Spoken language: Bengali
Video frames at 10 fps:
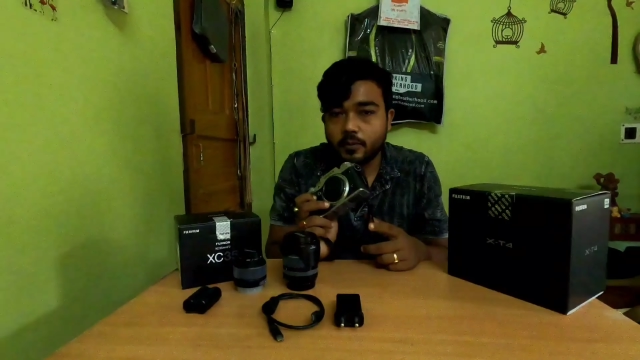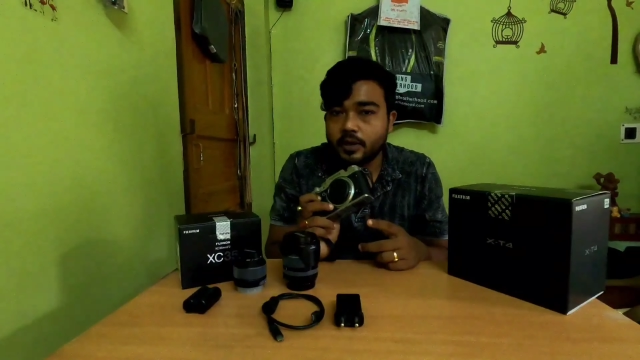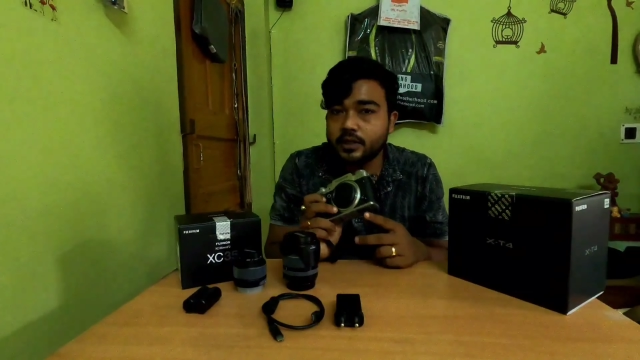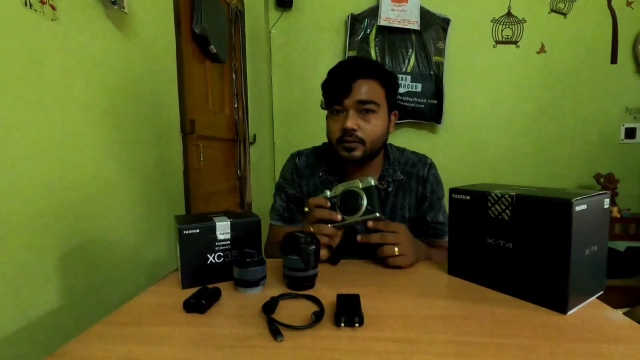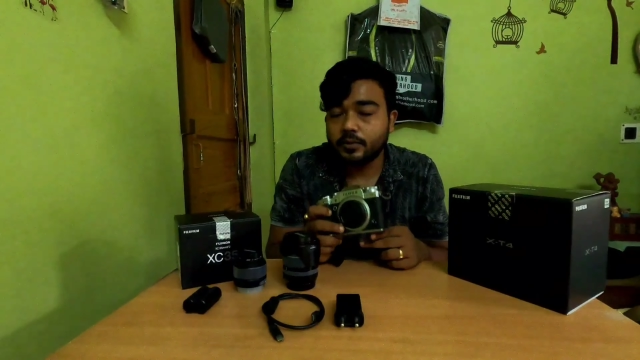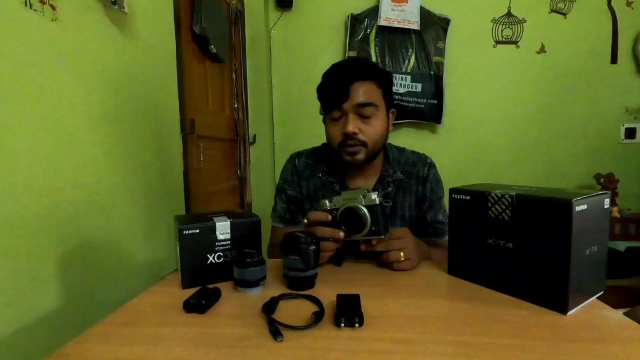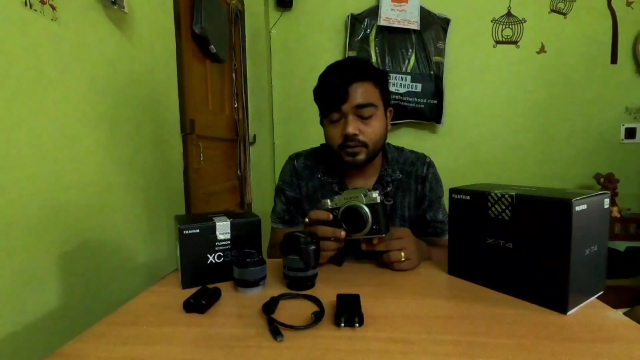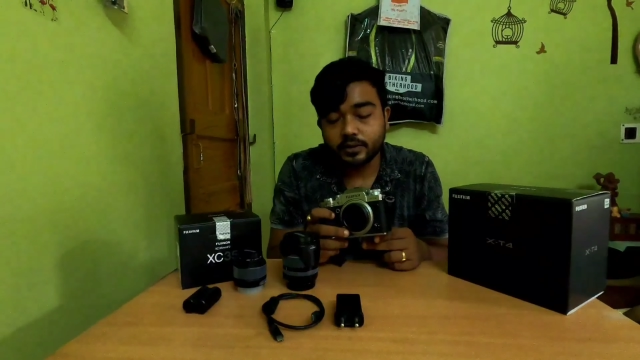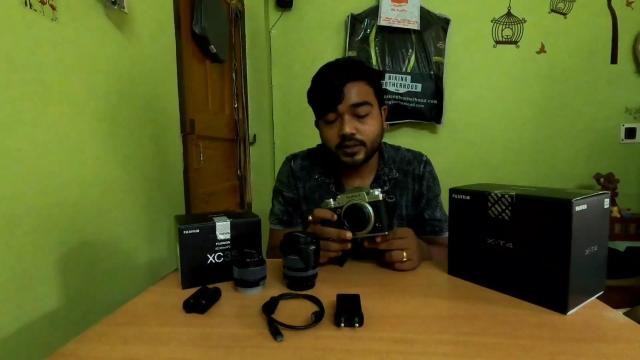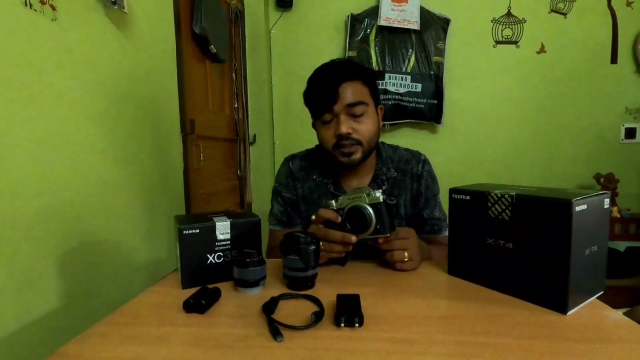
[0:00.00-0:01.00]
আমার যা মনে
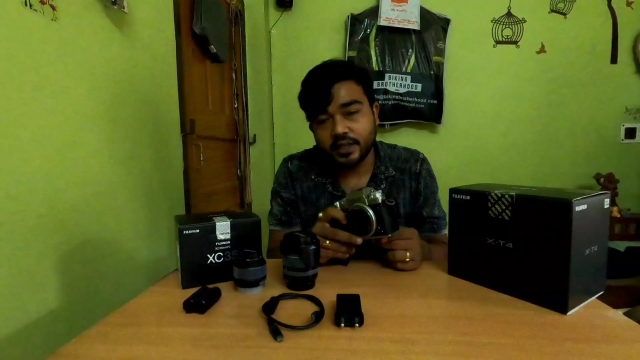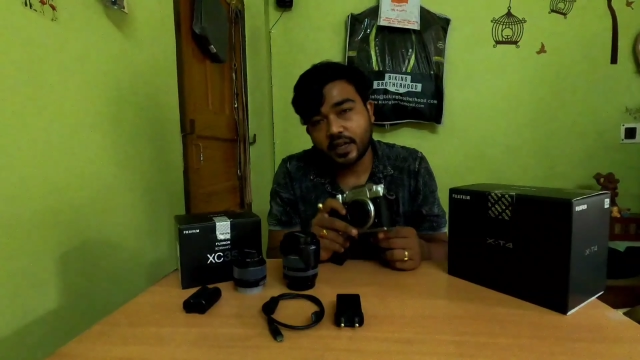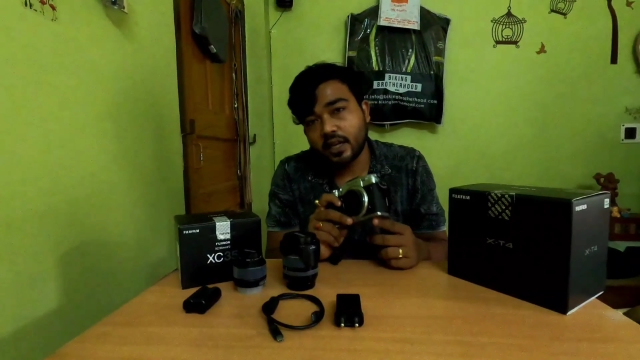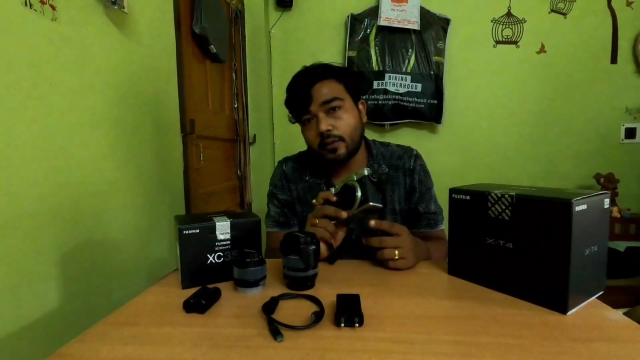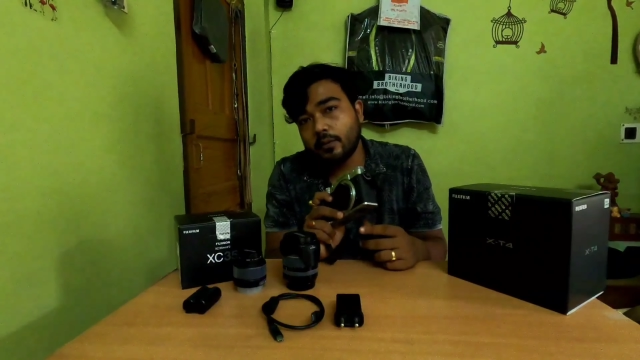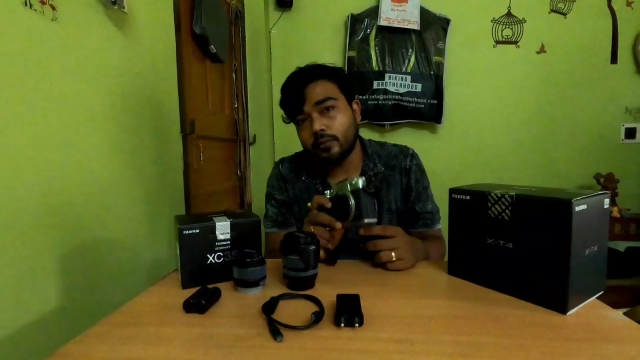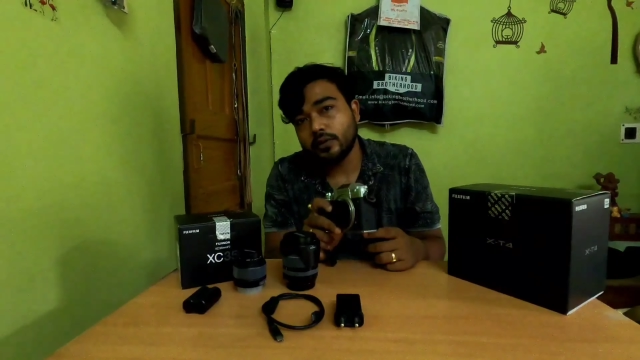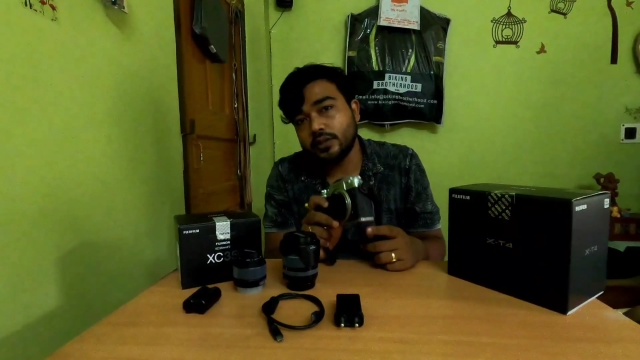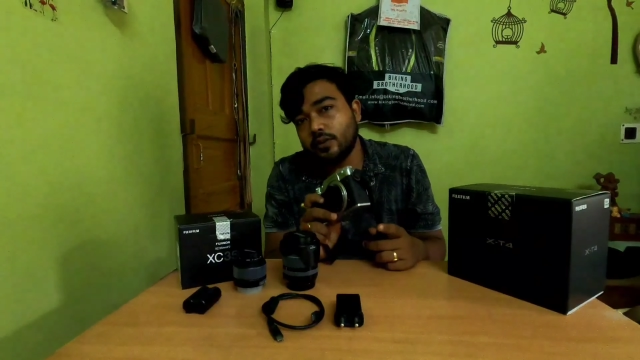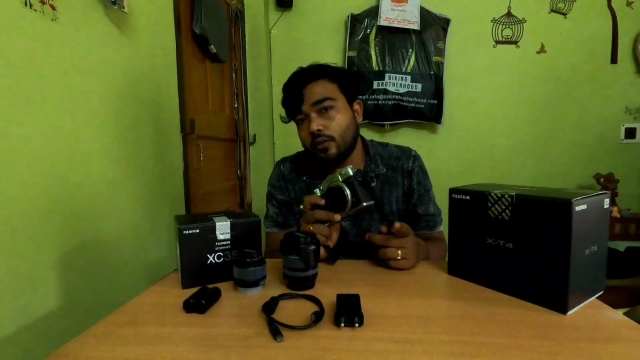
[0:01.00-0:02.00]
হয়েছে সেটাই আমি
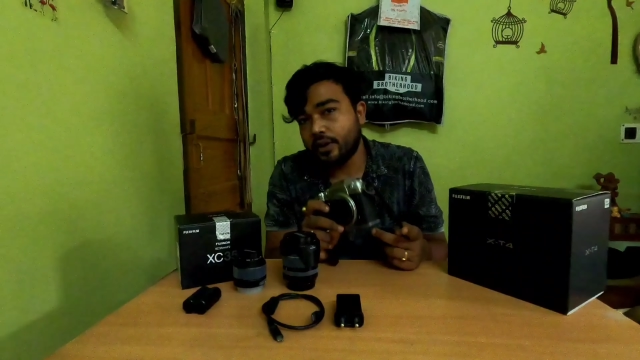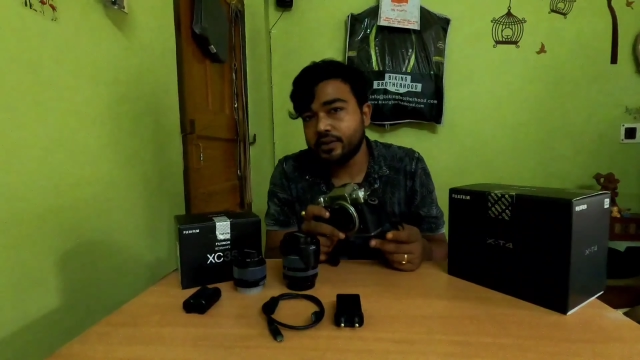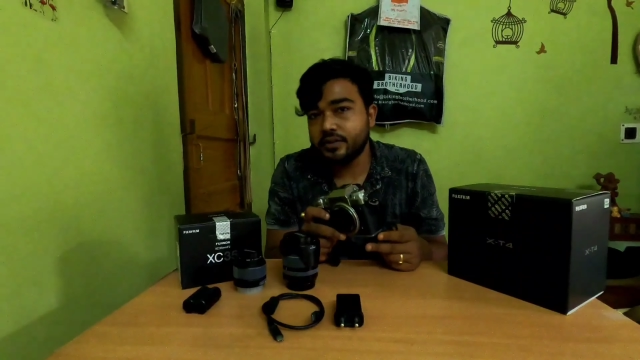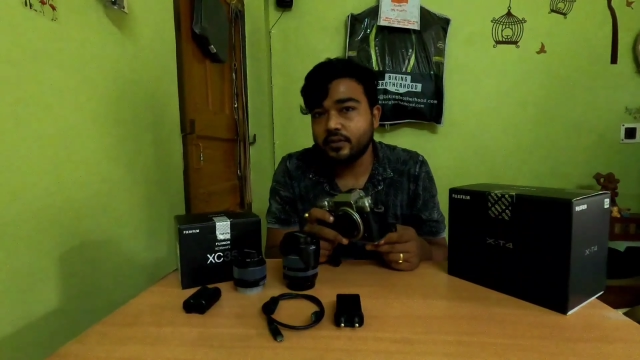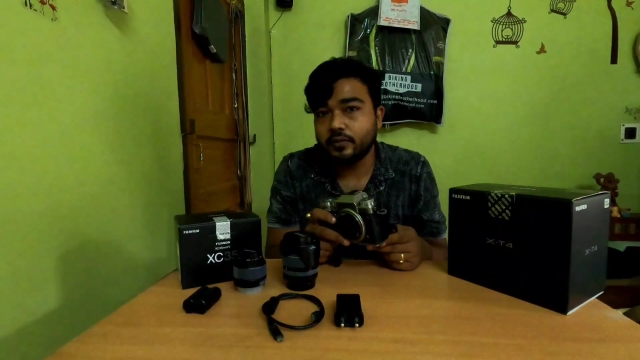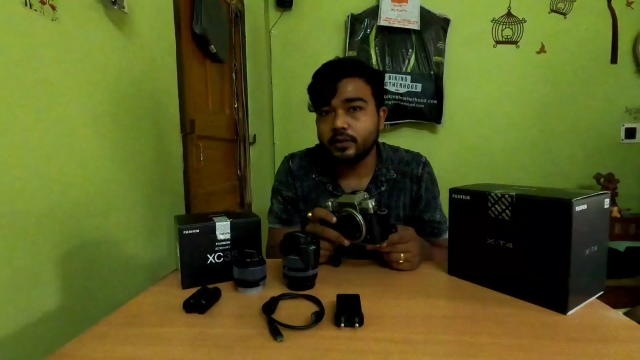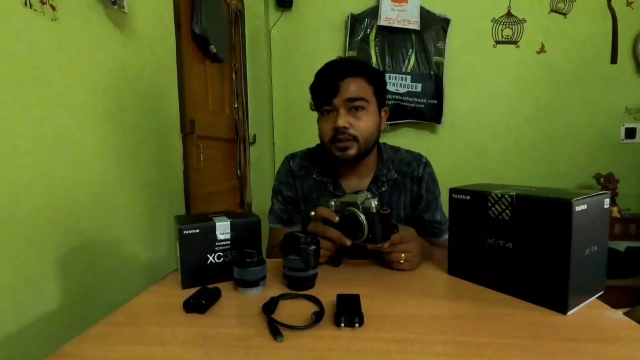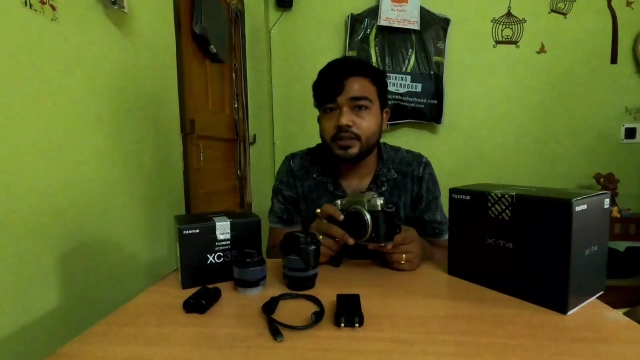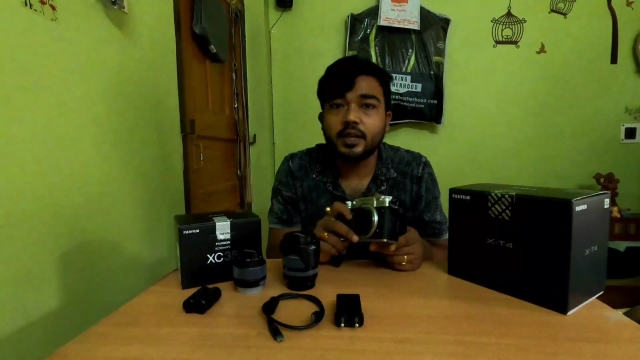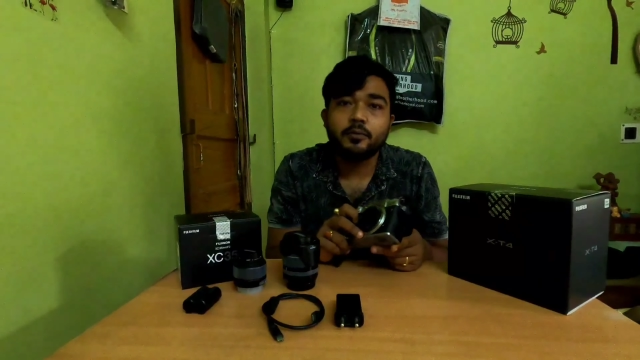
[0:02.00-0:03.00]
বলছি অনেস্ট রিভিউ
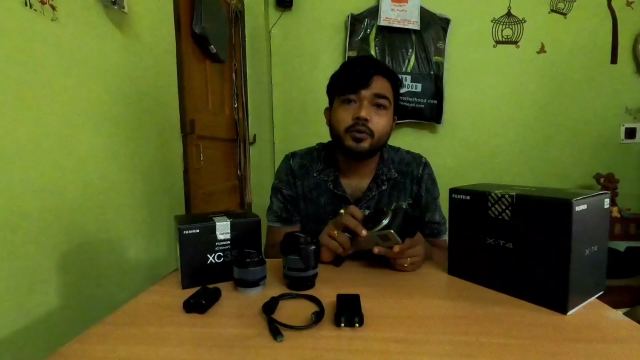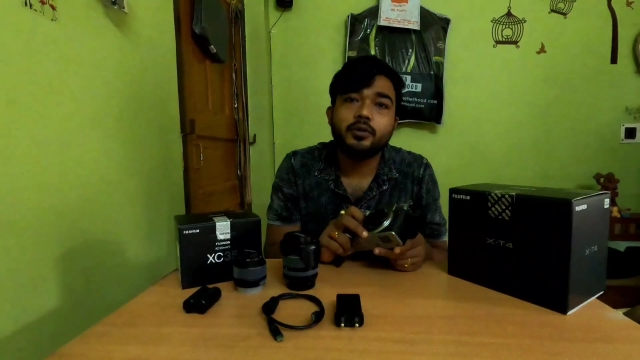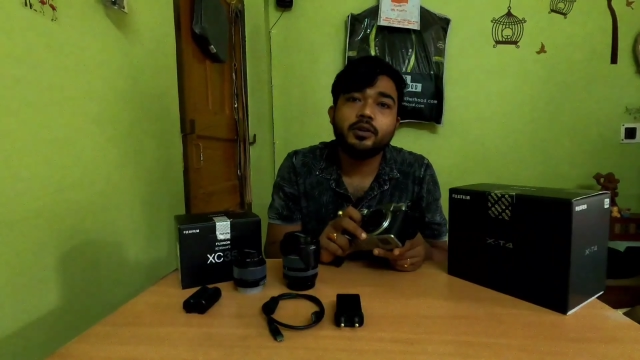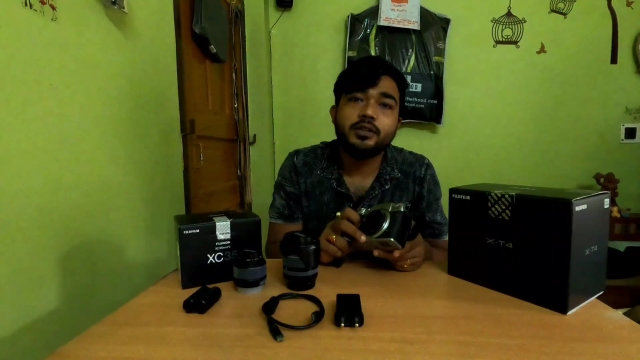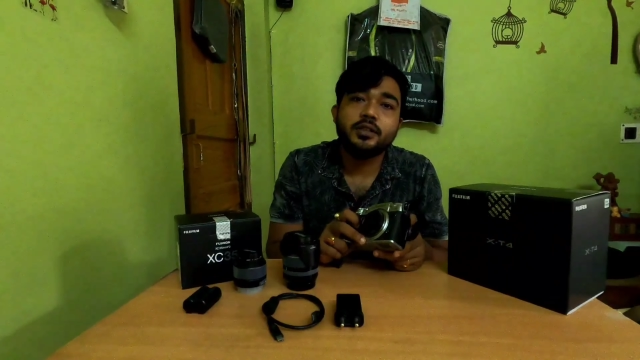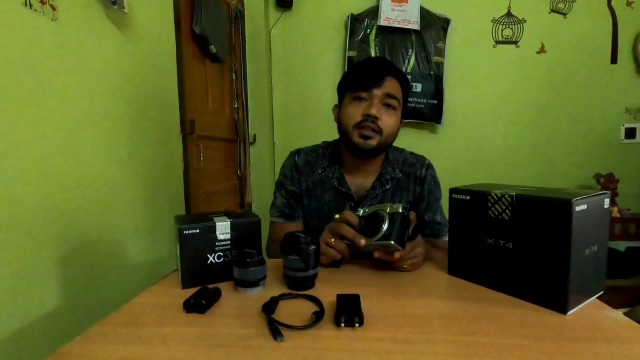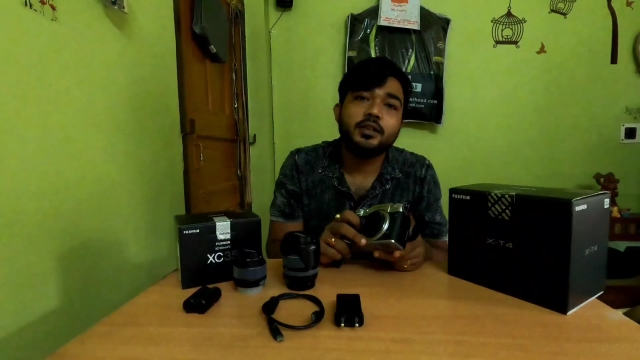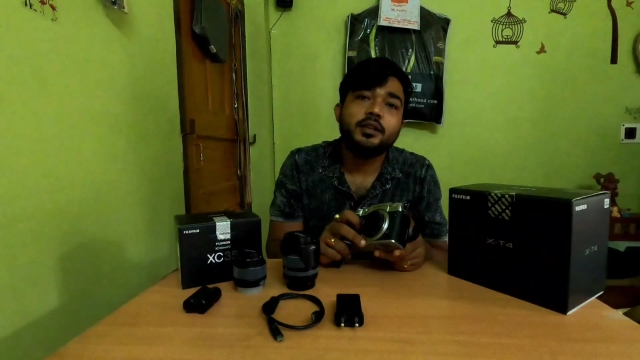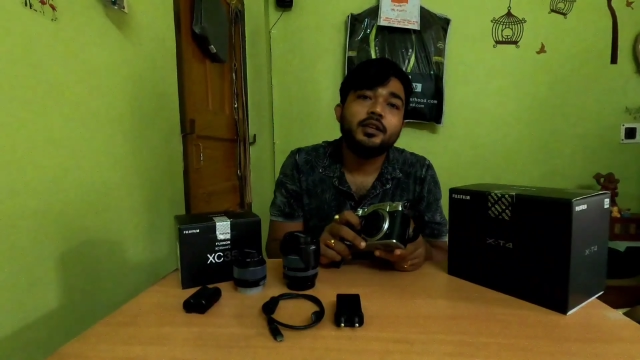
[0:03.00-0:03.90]
দিচ্ছি এমন নয় যে